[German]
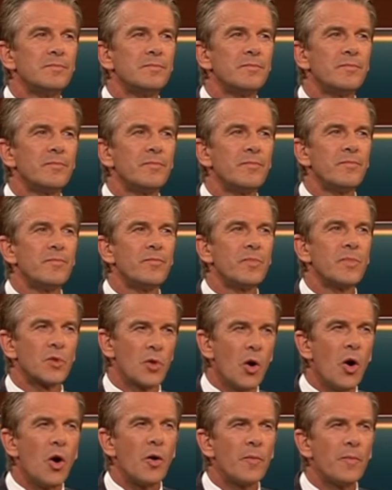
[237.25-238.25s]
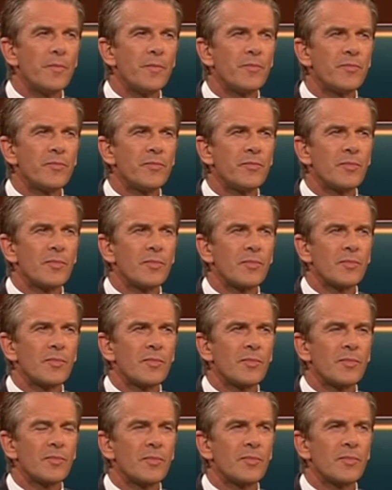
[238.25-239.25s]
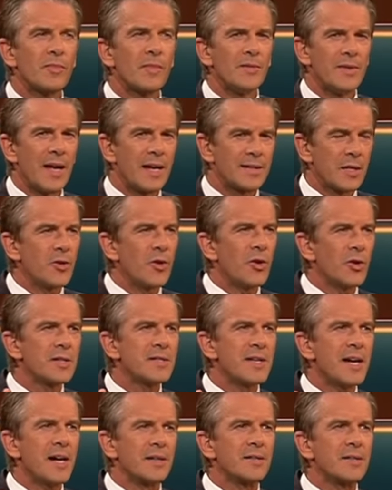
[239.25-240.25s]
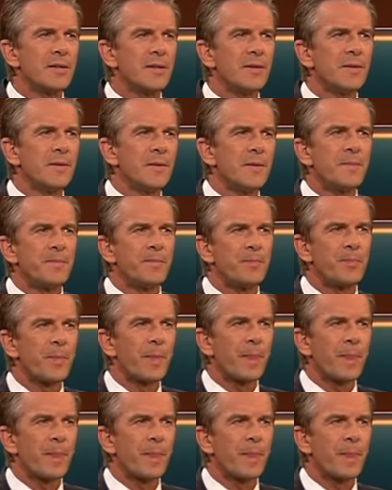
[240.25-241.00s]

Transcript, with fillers: Nein, glaube ich doch. jetzt nicht. Äh, äh hat er doch gesagt. Nicht vorstellen.